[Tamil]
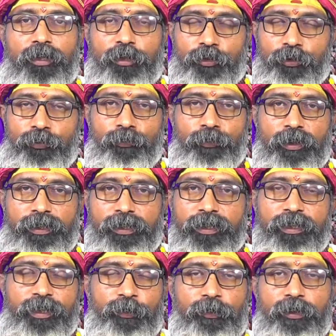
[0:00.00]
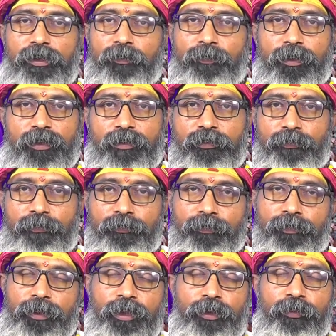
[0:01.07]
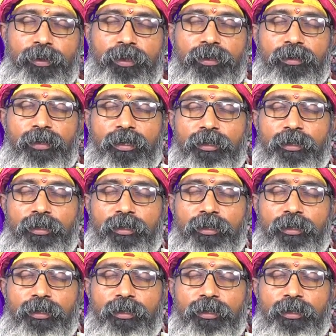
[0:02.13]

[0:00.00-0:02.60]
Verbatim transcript: அருகும்புல் கிடைக்கிறவங்க அந்த பழக்கம் பண்ணிக்கோங்க